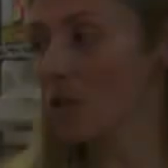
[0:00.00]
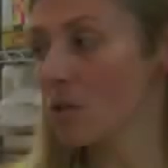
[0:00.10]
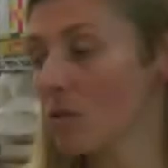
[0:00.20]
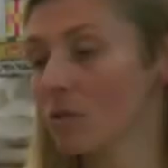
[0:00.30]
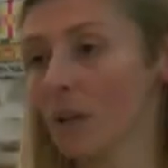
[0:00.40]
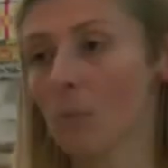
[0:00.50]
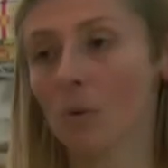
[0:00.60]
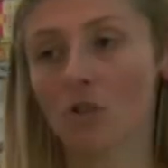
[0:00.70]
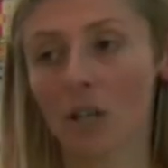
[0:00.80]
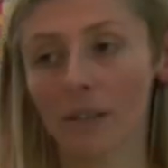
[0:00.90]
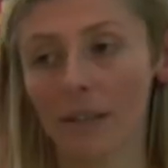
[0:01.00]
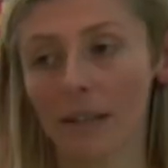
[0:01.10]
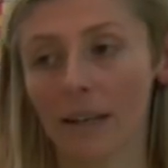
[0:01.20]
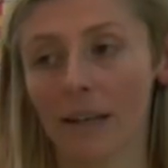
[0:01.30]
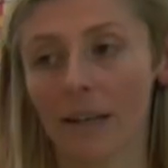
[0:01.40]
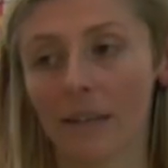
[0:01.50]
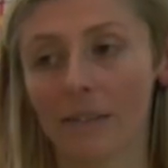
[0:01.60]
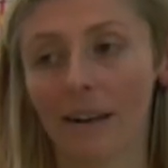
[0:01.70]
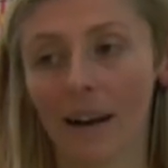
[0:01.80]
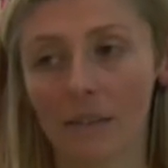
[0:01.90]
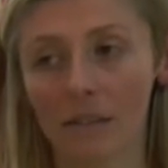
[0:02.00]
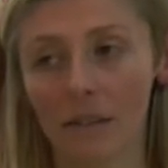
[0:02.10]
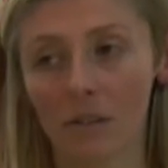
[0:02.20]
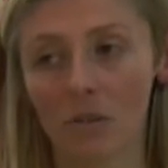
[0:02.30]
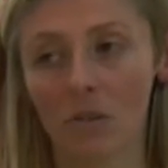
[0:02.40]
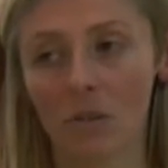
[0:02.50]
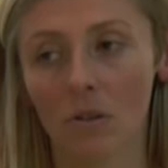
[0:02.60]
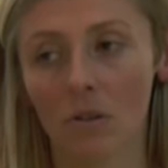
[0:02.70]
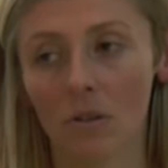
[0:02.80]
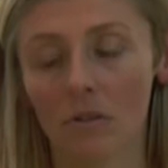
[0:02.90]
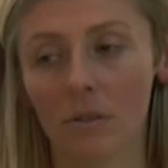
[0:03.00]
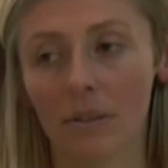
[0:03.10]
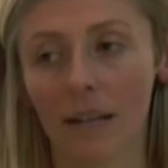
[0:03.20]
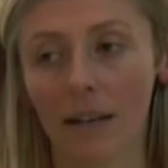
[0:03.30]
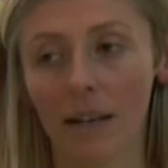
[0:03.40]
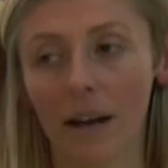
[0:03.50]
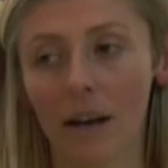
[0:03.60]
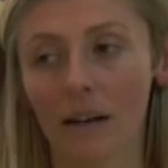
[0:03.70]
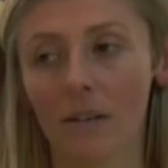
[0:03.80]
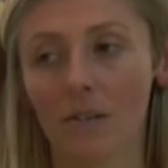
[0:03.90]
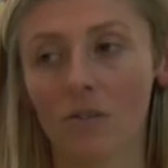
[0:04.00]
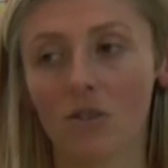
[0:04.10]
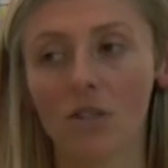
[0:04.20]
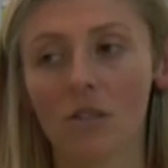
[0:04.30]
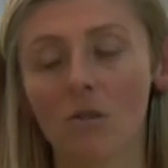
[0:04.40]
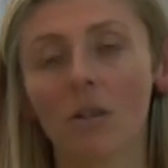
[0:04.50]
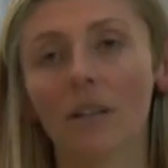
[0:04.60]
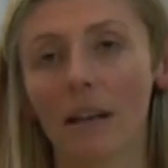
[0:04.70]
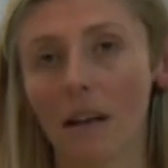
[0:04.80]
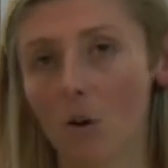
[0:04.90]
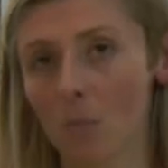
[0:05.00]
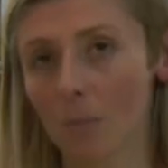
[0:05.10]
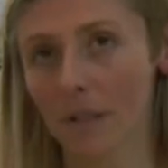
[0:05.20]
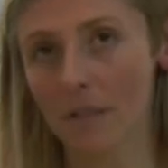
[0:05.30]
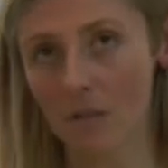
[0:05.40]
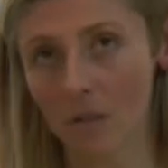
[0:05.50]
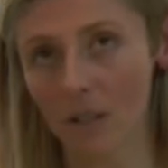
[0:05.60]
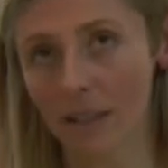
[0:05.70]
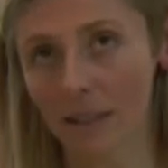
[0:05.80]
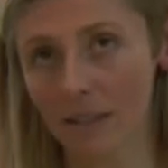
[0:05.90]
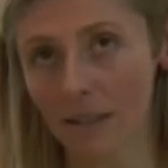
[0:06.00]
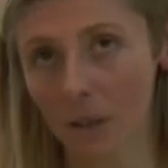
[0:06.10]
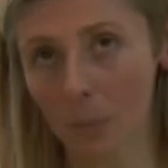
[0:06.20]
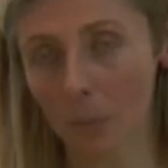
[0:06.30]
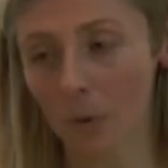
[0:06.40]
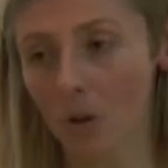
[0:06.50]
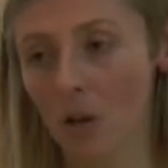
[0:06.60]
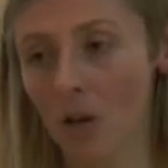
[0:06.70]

sono tre progetti che trattano della gestione della comprensione del tempo,